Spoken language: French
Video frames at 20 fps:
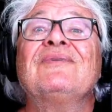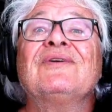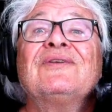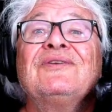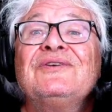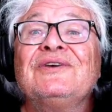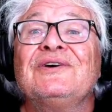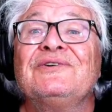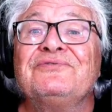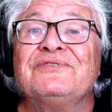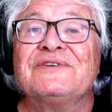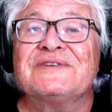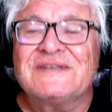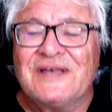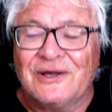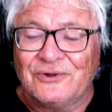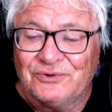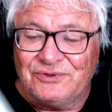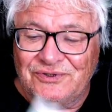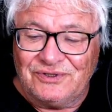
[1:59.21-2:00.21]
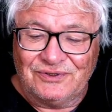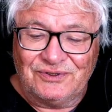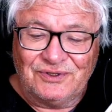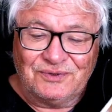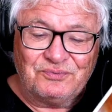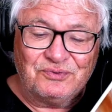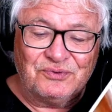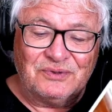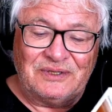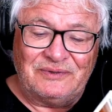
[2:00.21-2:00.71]
qui a fait sa route
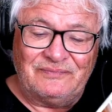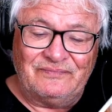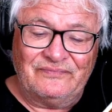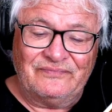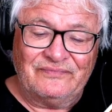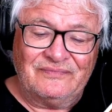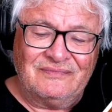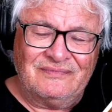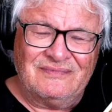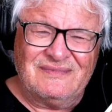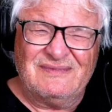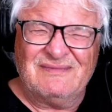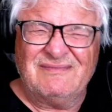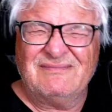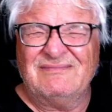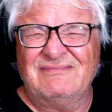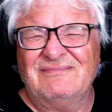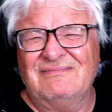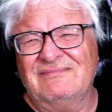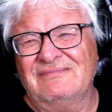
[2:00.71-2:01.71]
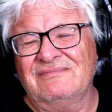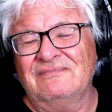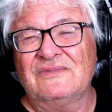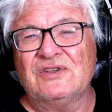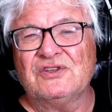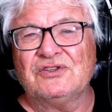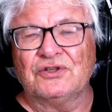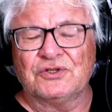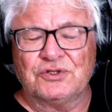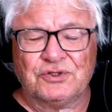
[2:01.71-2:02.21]
depuis,
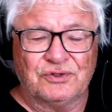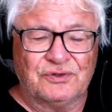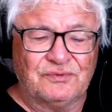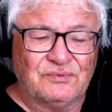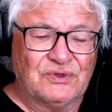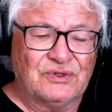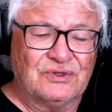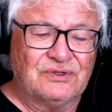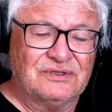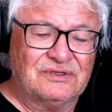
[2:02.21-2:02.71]
sans jeu de mots.